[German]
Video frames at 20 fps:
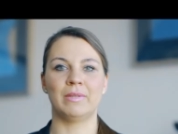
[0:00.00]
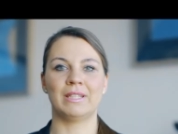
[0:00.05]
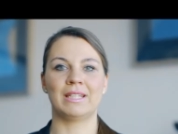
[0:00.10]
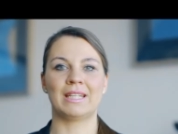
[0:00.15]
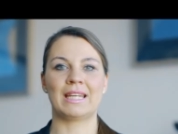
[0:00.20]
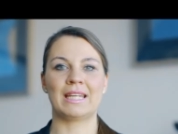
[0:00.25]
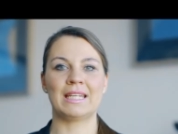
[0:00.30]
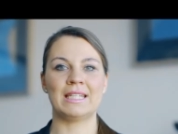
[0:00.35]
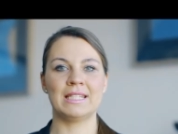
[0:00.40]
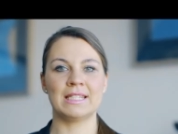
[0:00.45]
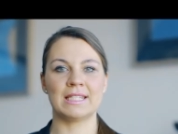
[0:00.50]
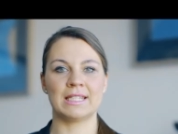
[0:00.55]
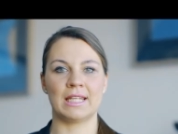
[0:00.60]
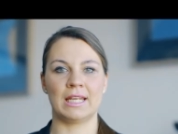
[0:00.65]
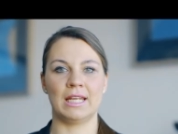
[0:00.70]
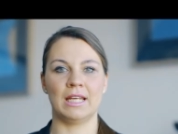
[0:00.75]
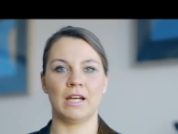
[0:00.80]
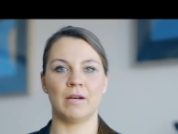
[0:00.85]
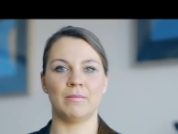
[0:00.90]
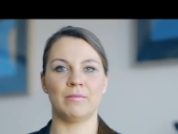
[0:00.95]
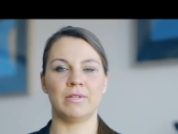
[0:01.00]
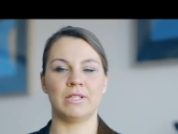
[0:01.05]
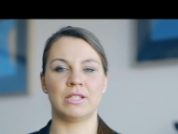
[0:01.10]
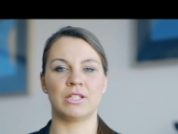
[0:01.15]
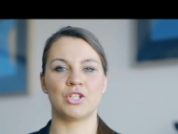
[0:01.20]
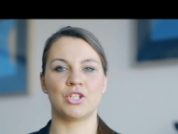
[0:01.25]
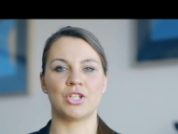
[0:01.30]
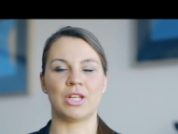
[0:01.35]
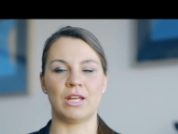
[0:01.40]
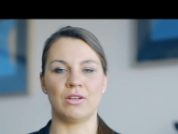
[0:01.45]
mit Rechtsträgern
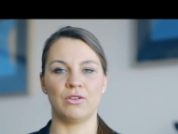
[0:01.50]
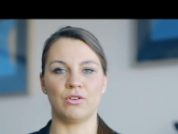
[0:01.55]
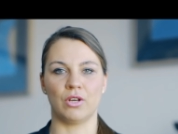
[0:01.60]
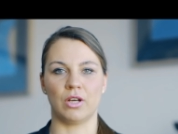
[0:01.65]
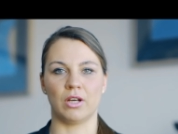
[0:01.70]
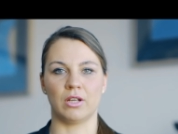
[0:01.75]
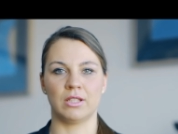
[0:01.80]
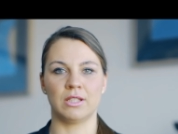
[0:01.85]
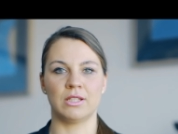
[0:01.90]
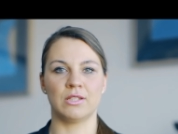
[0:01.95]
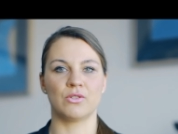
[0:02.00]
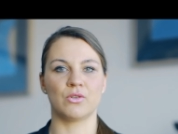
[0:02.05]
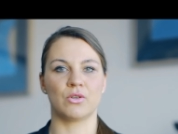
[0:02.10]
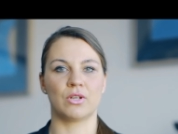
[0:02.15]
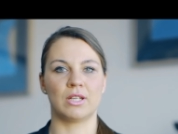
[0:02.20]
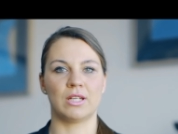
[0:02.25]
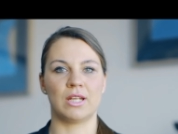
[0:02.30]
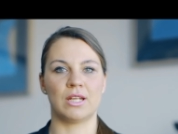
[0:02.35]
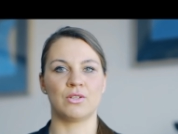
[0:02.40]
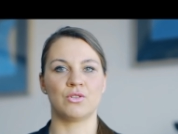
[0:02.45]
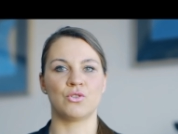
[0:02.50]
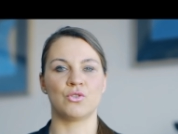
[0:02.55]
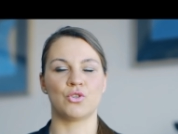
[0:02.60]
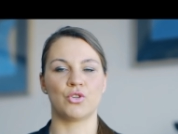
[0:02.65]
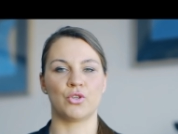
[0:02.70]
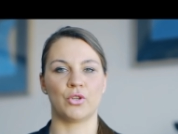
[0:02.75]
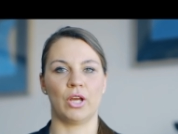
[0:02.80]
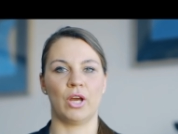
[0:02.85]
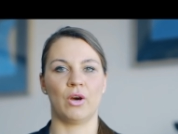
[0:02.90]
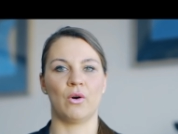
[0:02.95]
mit Standorten sogenannten
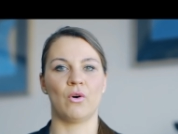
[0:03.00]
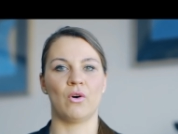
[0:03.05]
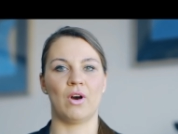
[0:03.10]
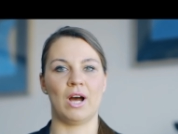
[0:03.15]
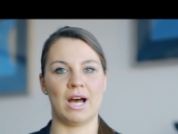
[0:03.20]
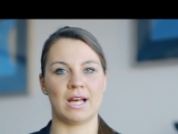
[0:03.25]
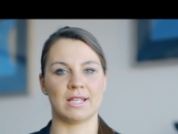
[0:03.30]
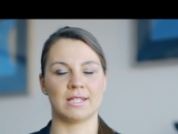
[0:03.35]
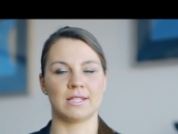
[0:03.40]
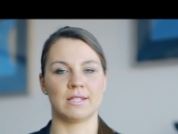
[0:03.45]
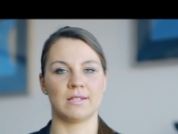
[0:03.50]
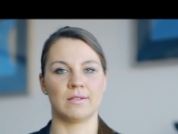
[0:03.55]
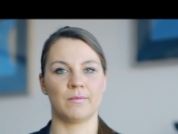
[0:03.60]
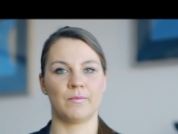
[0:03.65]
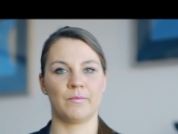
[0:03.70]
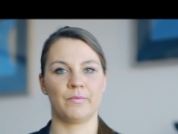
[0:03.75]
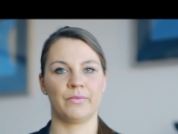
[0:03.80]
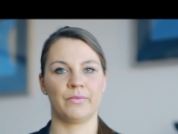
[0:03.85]
Steueroasen.